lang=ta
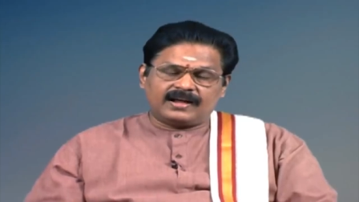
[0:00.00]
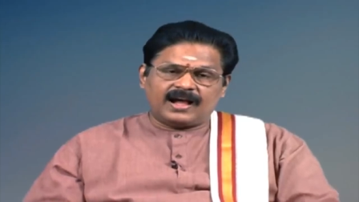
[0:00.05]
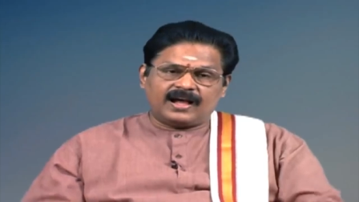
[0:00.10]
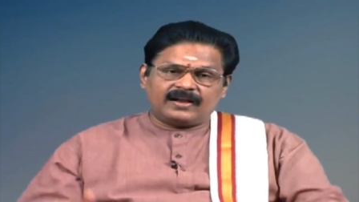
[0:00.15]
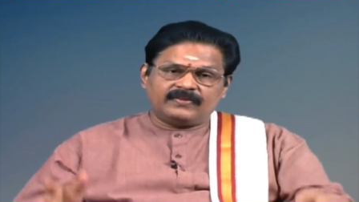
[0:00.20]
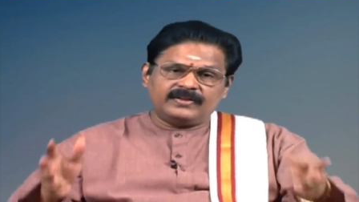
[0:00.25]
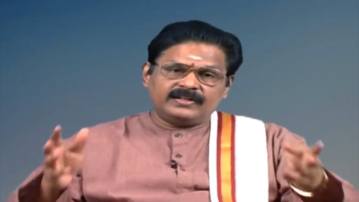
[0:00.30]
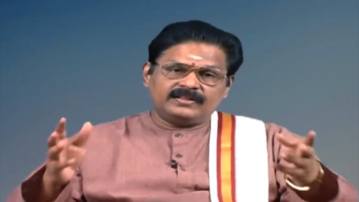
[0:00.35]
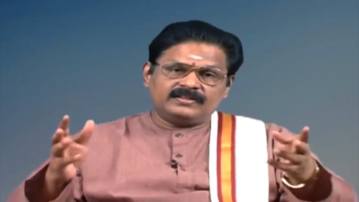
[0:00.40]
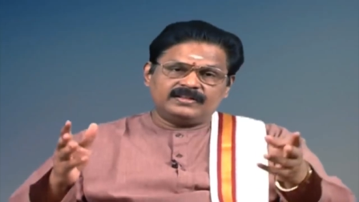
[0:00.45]

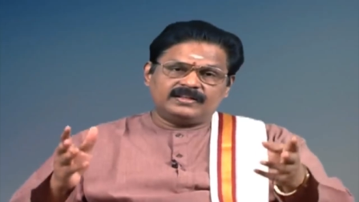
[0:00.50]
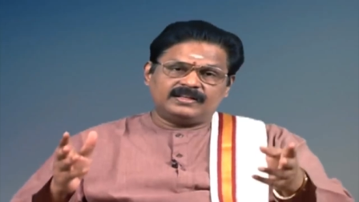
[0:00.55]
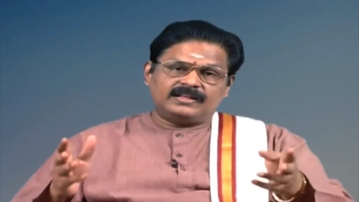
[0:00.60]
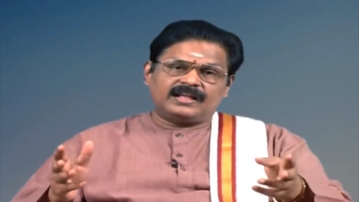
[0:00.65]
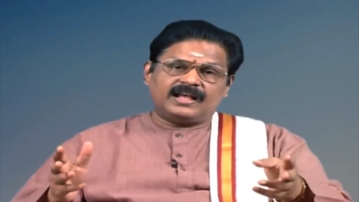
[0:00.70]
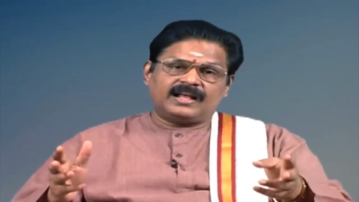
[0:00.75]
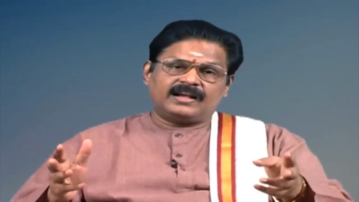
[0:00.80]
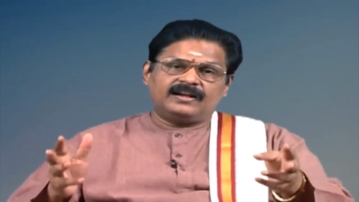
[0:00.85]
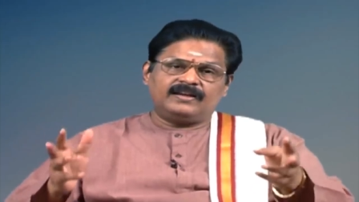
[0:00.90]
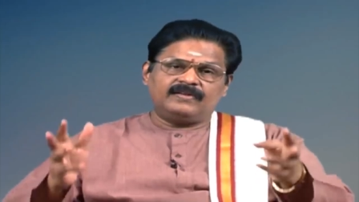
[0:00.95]
கார்
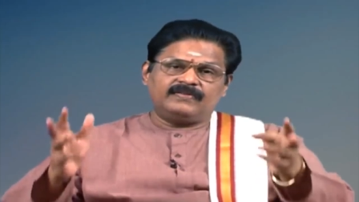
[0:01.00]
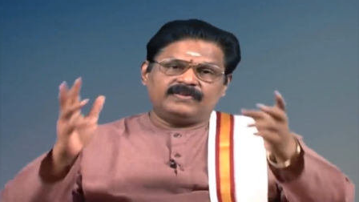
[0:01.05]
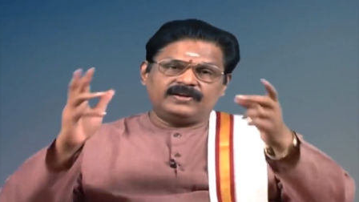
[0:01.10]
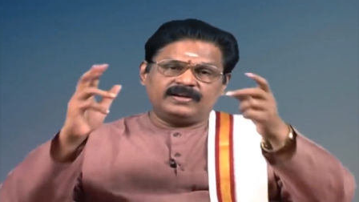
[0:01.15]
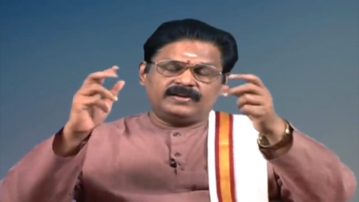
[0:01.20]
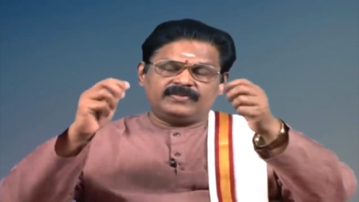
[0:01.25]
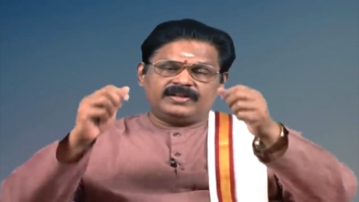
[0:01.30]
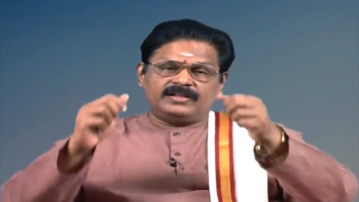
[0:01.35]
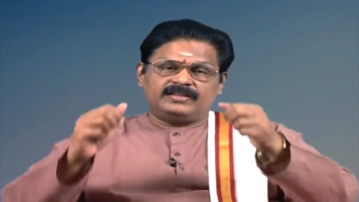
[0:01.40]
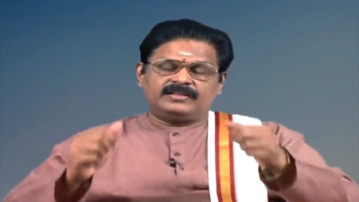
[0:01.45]
வைத்திருக்கிறார்கள்
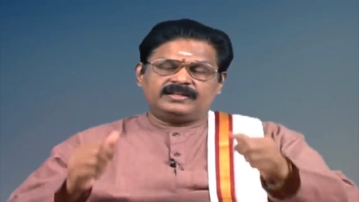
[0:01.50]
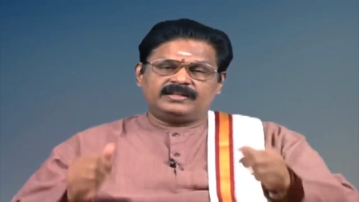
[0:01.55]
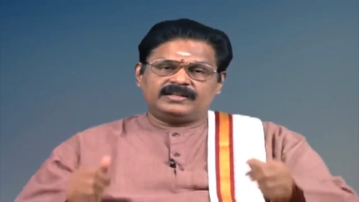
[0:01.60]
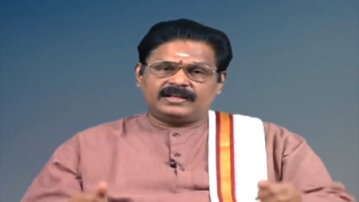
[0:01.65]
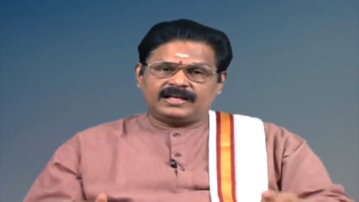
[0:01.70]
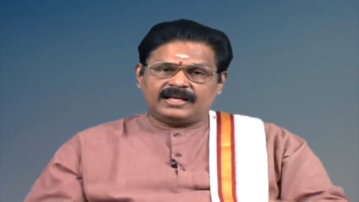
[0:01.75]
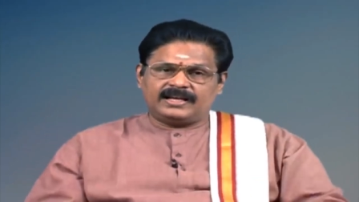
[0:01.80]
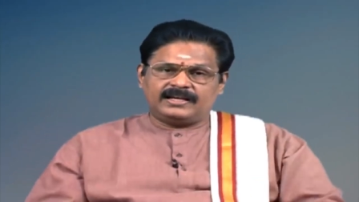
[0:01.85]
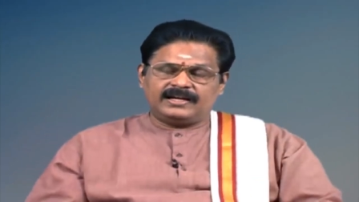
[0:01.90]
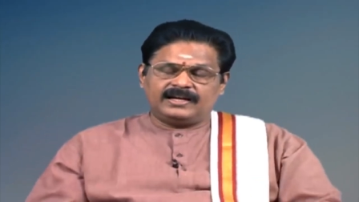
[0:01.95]
வீடு
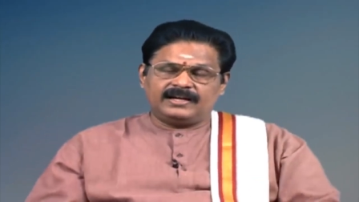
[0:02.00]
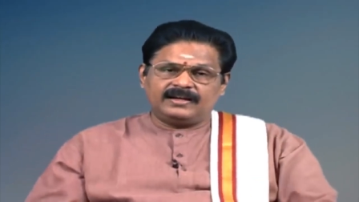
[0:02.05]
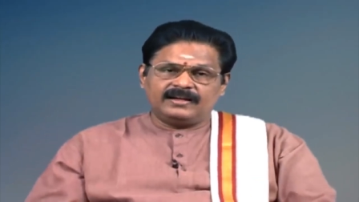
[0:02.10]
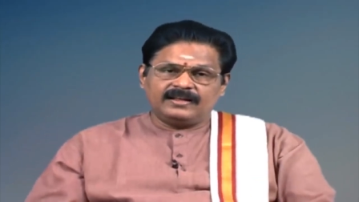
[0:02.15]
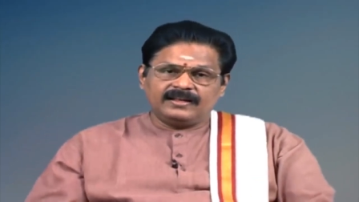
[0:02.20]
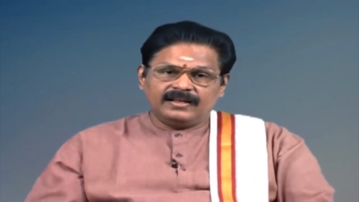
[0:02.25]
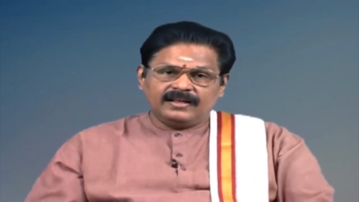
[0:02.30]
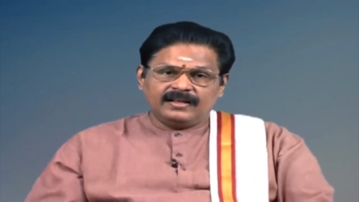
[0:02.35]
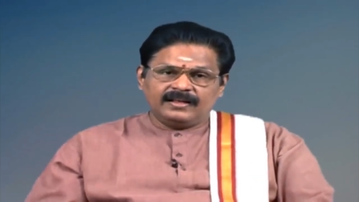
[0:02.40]
வைத்திருக்கிறார்கள்